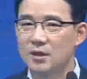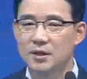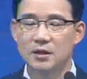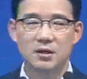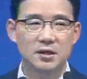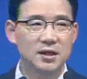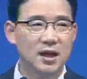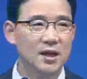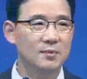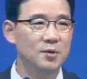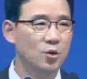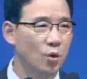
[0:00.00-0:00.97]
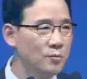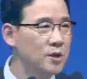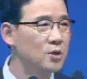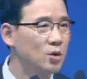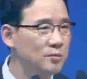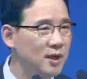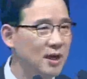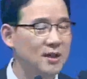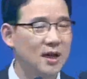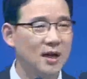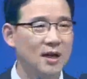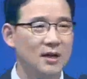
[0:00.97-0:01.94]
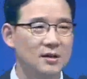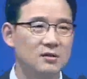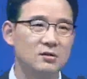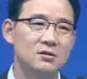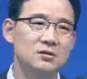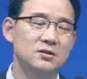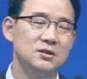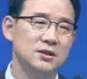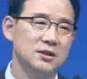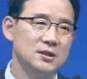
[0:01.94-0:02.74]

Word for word: 그래서 이 사람이 고민 고민하다가 이거는